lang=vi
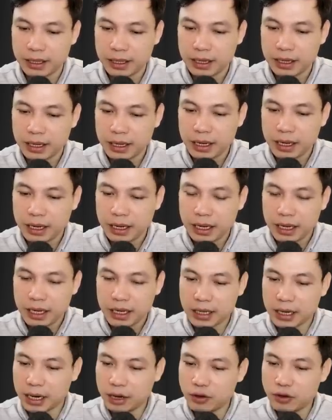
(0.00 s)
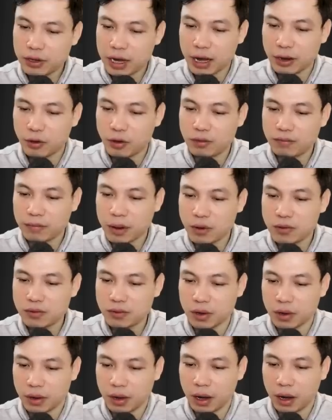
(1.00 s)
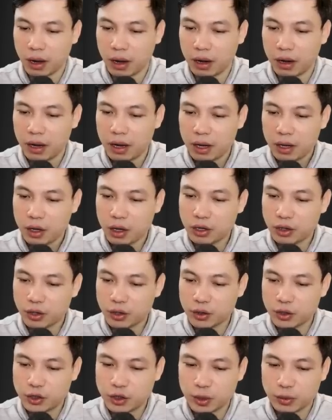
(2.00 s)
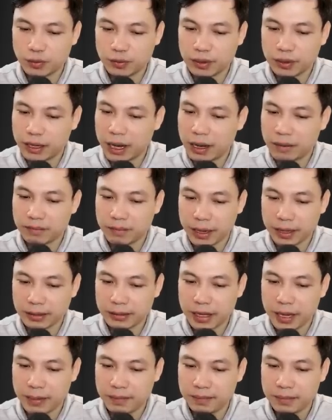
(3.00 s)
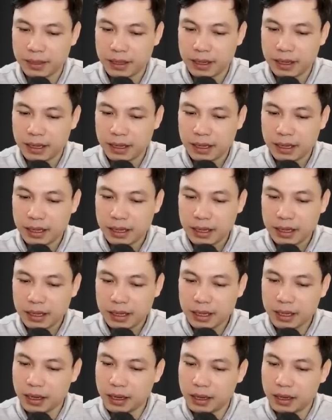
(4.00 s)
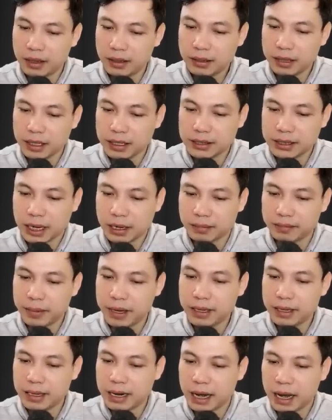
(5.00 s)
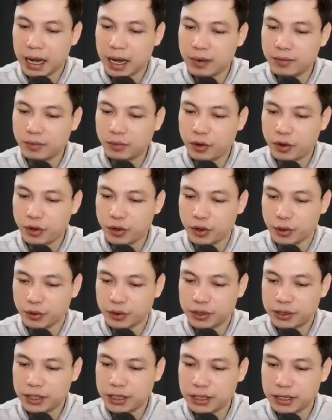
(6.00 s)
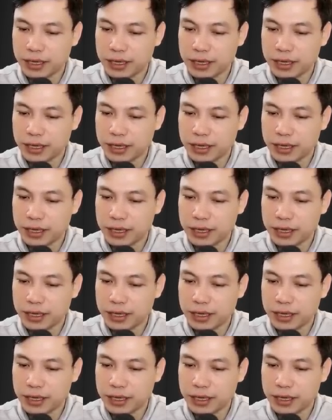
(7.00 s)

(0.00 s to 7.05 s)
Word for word: Con lại thần hoàng làng, con xin ngài giang tay cứu khổ cứu nạn cho dân chúng con. Ngôi làng này đang gặp đại họa.